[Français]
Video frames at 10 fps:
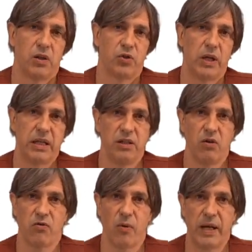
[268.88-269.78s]
Cela dit,
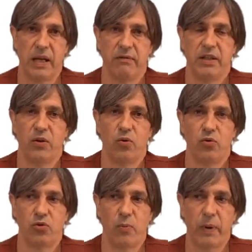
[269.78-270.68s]
le format de la vidéo
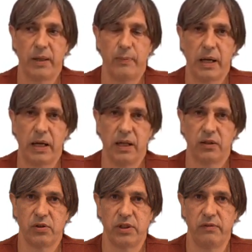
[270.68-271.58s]
ne se prête pas à
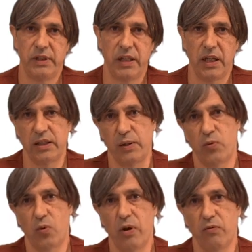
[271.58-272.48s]
l'exhaustivité, c'est
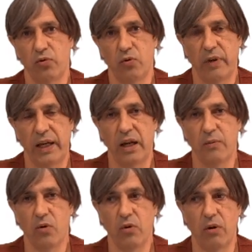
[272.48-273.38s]
pourquoi vous trouverez
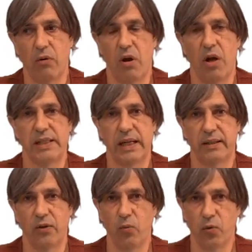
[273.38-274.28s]
également un
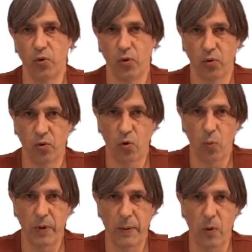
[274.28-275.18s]
certain nombre de
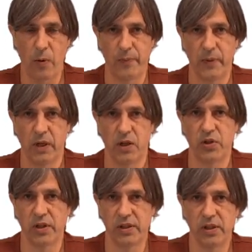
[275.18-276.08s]
compléments.
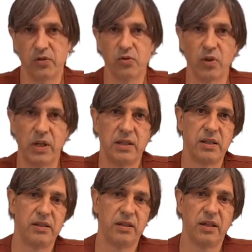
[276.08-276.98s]
J'insiste sur la
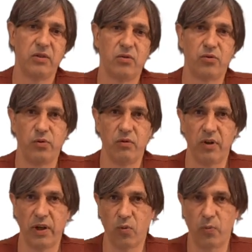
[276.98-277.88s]
nécessité de
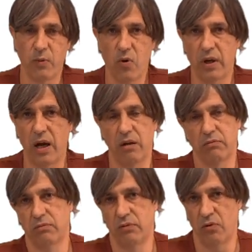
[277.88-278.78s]
suivre les compléments car
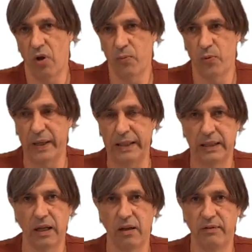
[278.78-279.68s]
dans la plupart des
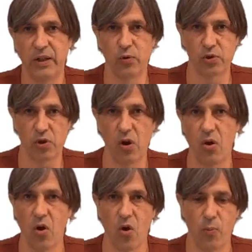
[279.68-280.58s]
cas, la vidéo
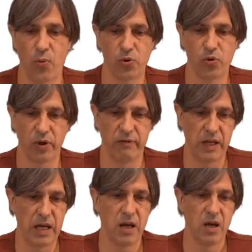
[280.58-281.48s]
seule peut se
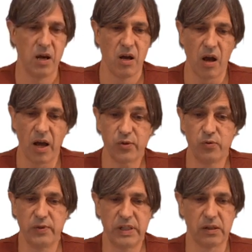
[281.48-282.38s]
révéler
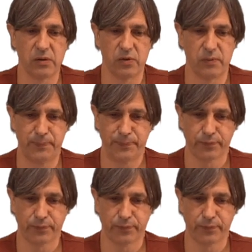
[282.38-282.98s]
insuffisante.